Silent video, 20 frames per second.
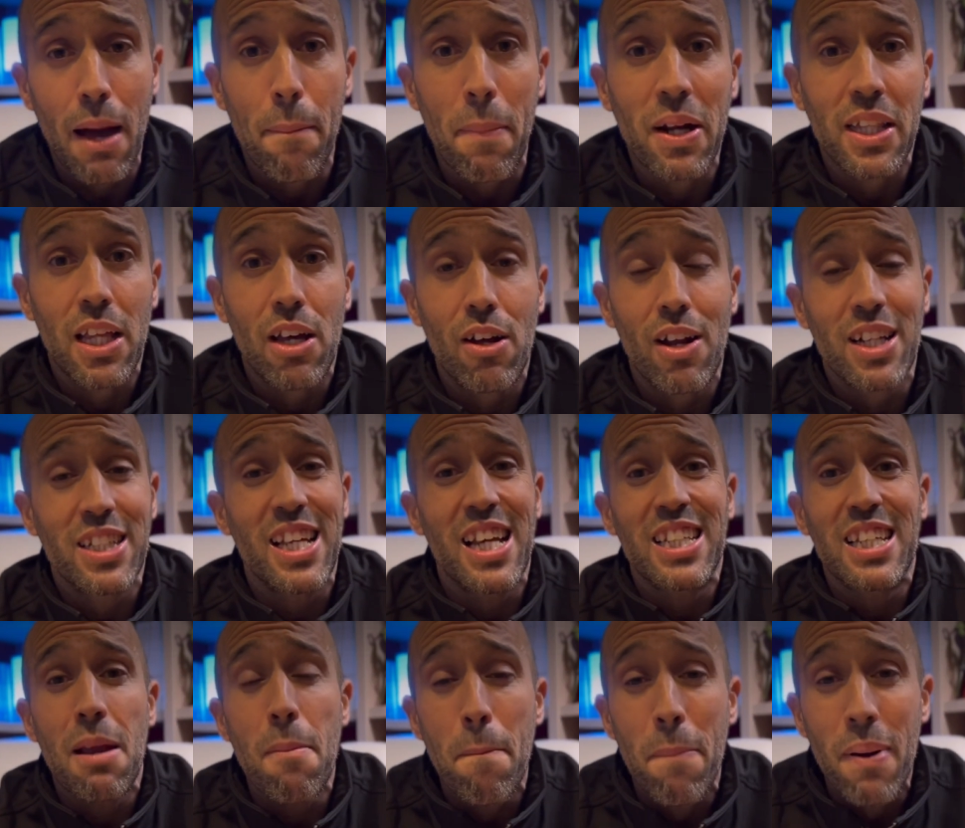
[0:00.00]
A partir de ahora se ha
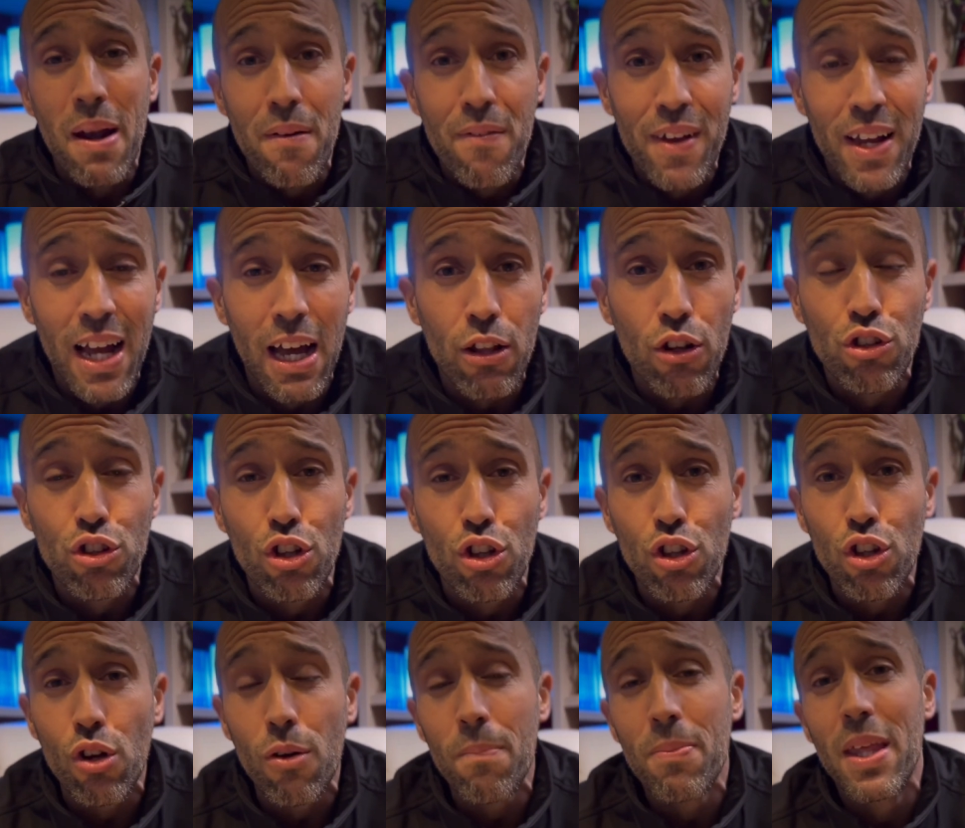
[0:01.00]
simplificado
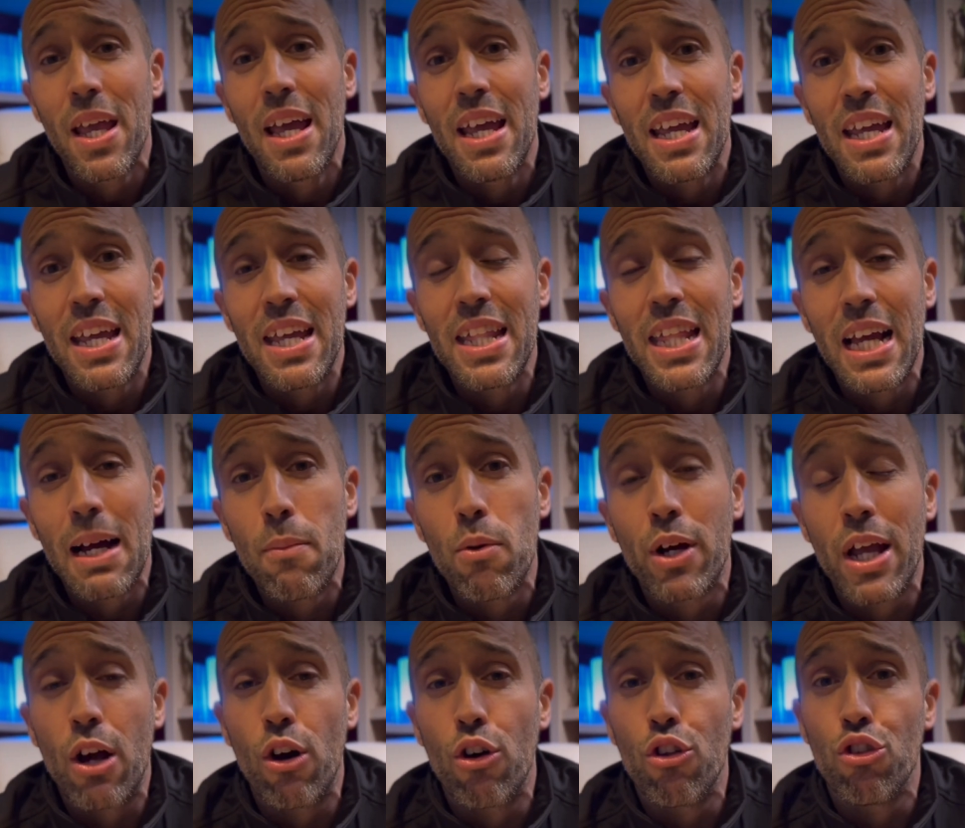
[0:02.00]
todo y digamos
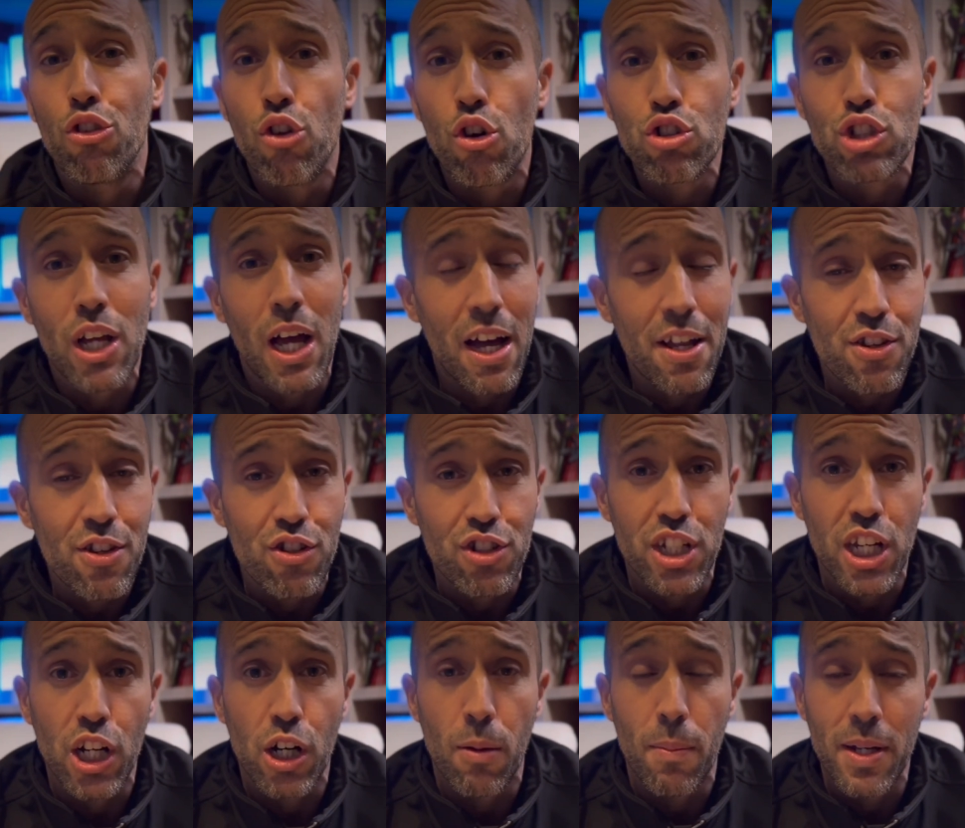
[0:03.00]
que con dos años
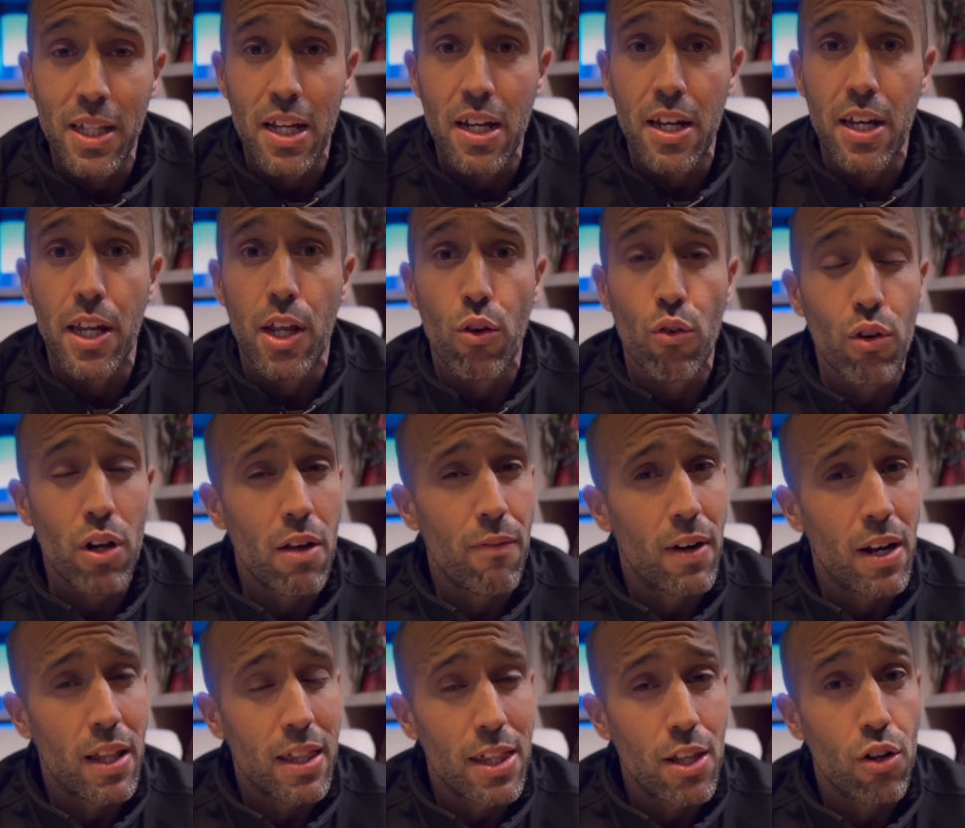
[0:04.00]
sin cometer ninguna
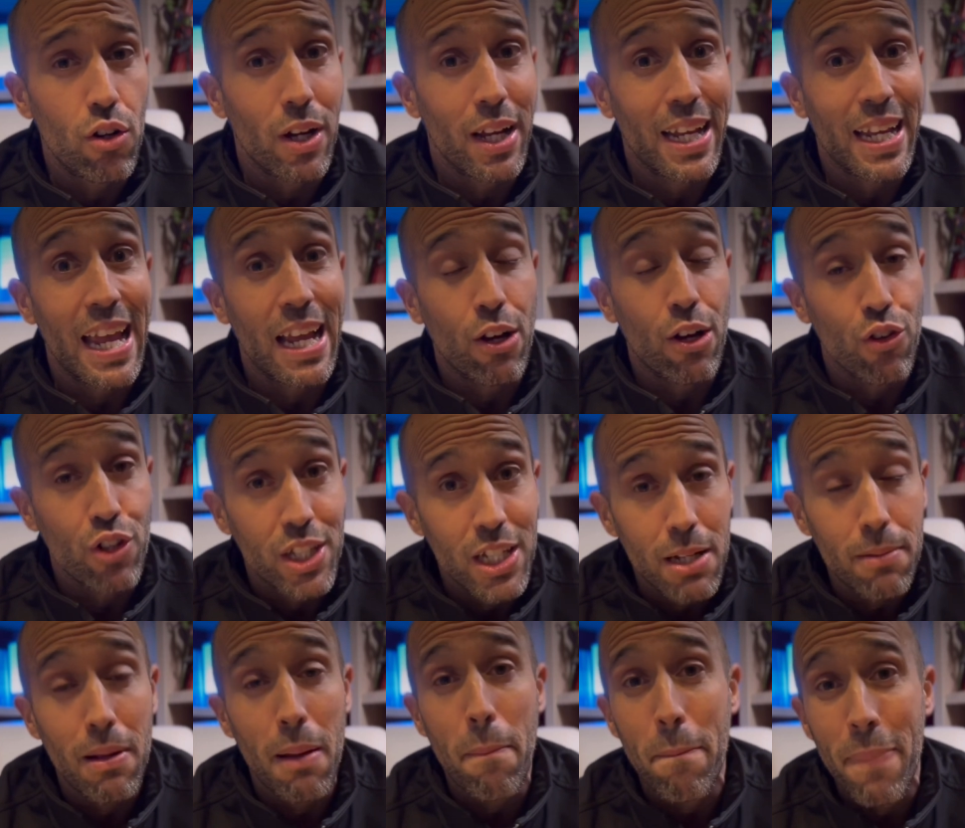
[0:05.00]
infracción que
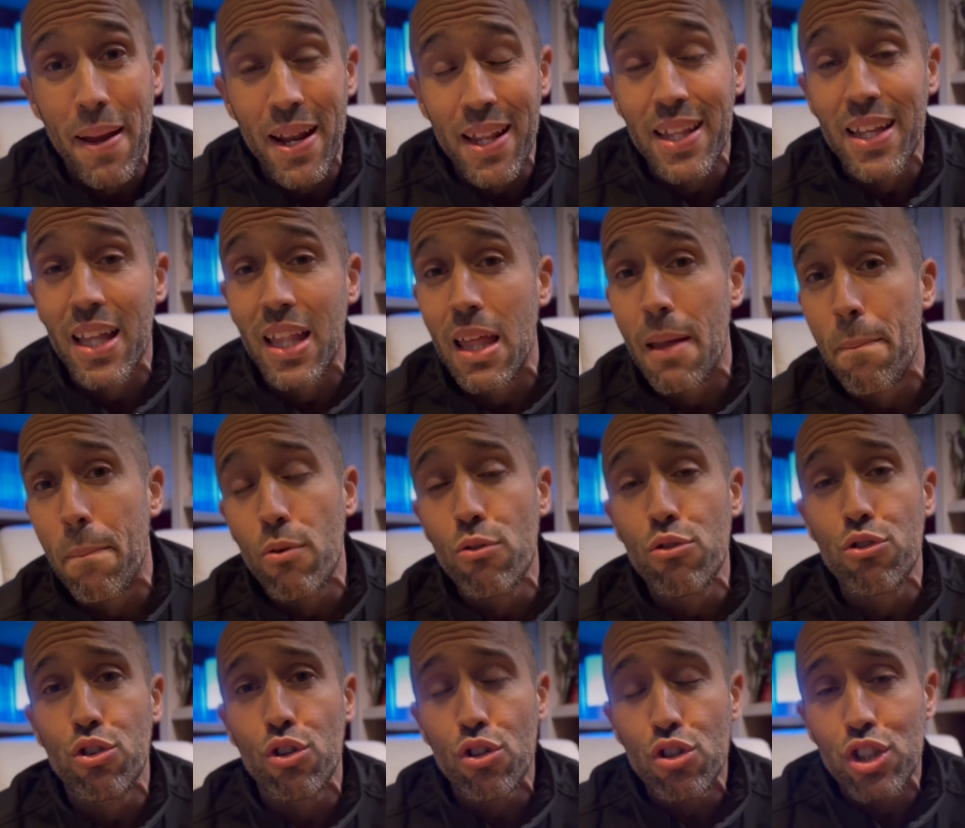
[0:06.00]
conlleve pérdida de
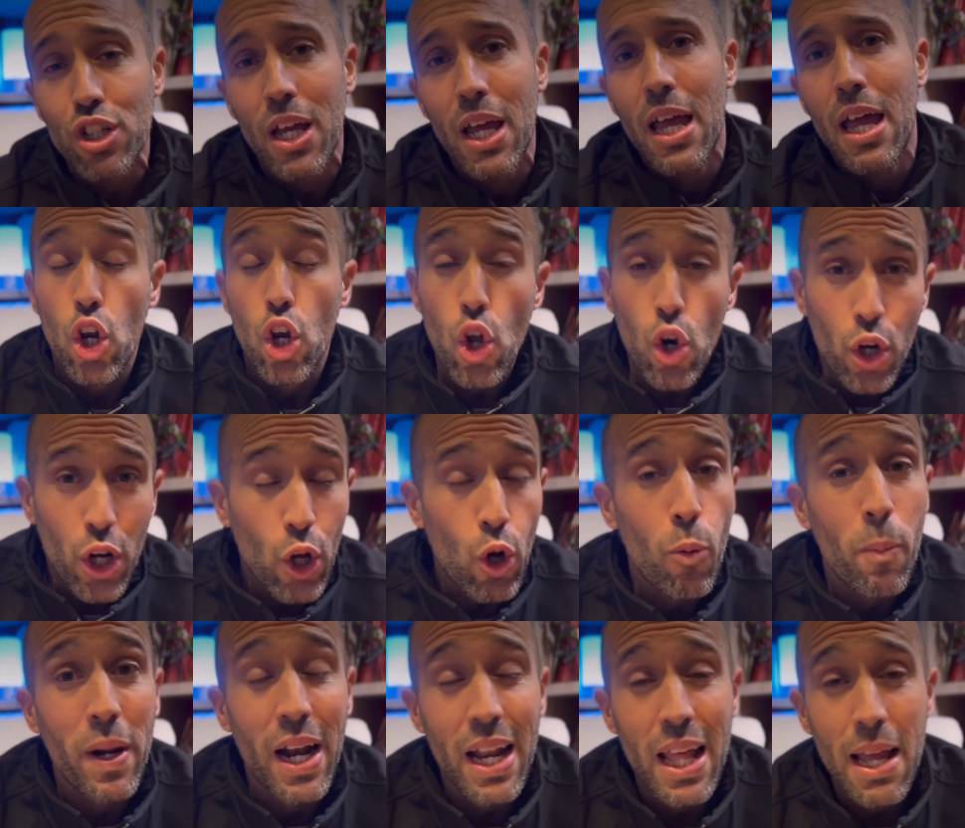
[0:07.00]
puntos, los
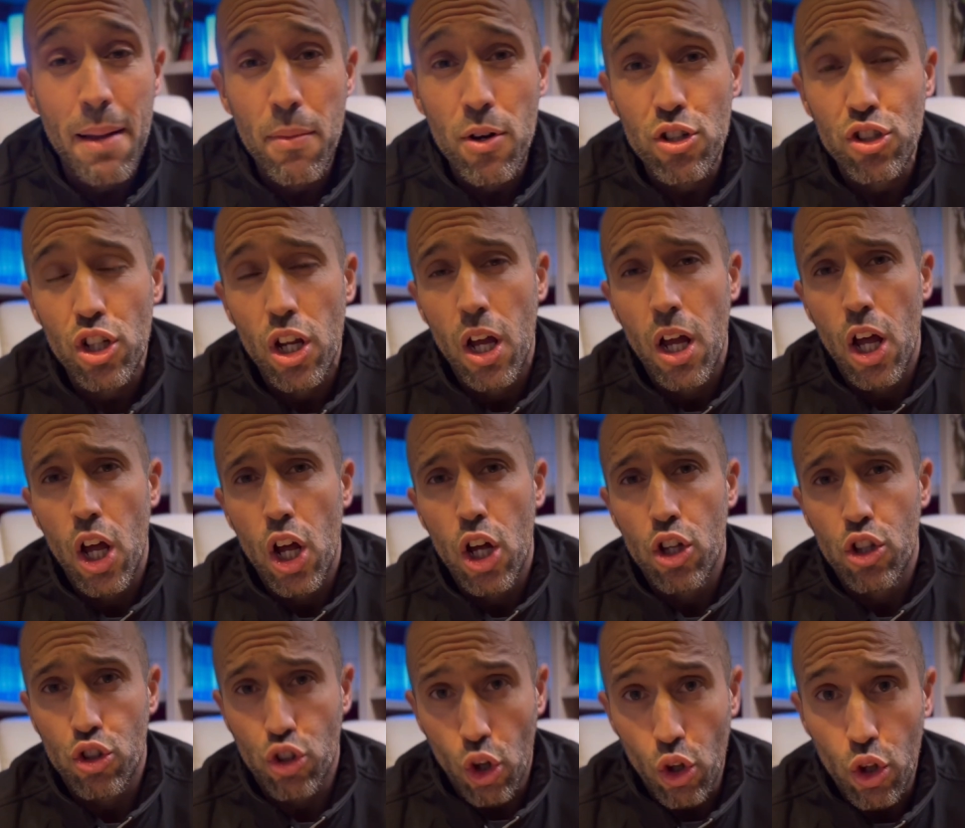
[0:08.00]
recuperaríamos
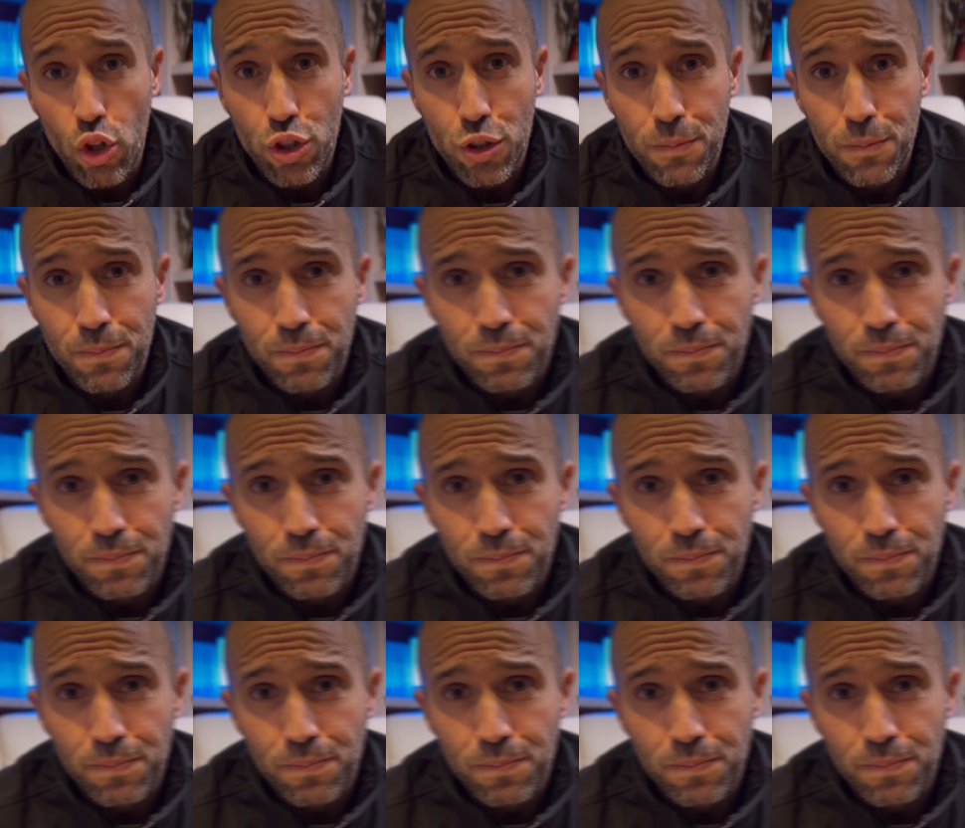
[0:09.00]
todos.